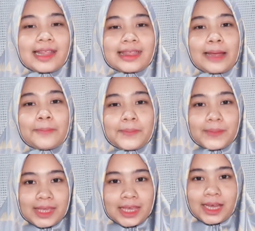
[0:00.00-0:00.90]

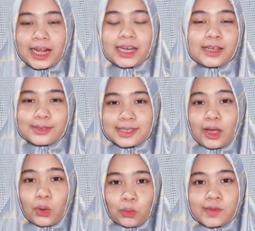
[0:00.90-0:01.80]
Tapi kalian harus
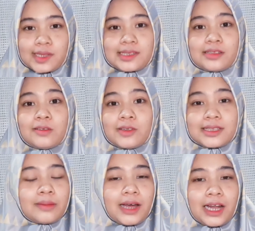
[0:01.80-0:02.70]
tahu facial
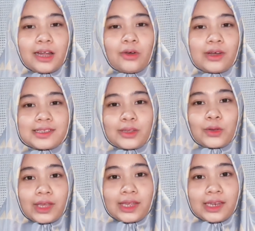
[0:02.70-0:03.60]
wash yang bakal aku kasih
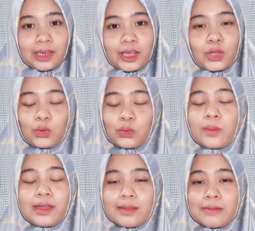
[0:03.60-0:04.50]
tahu ini itu
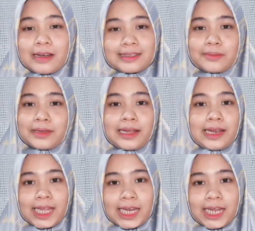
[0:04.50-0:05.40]
beda banget sama yang
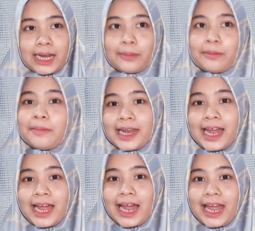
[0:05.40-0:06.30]
lain. Kenapa
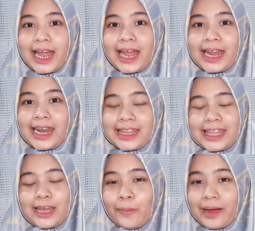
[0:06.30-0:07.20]
beda?
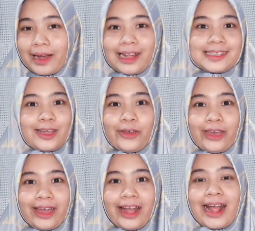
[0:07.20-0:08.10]
nanti aku bakal kasih tahu
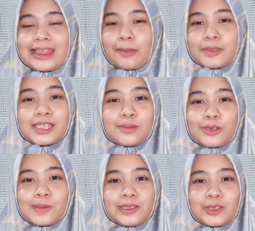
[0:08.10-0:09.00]
ya tapi
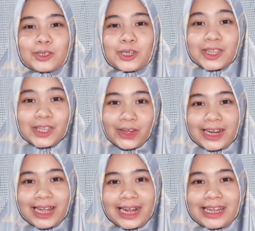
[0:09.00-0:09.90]
sebelum lanjut
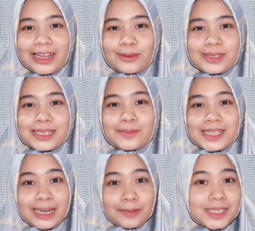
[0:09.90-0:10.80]
nonton kalian harus
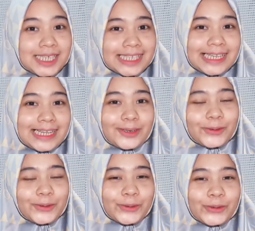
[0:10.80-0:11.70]
subscribe channel
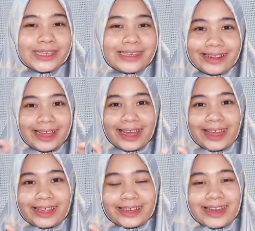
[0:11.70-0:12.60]
aku di
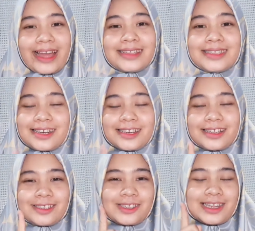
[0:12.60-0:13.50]
like dan share
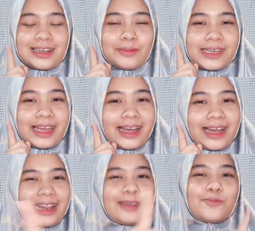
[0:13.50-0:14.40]
ke sosial media yang
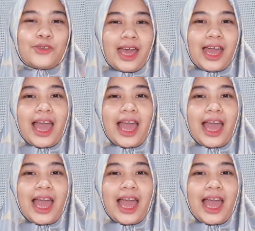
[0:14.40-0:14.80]
kalian punya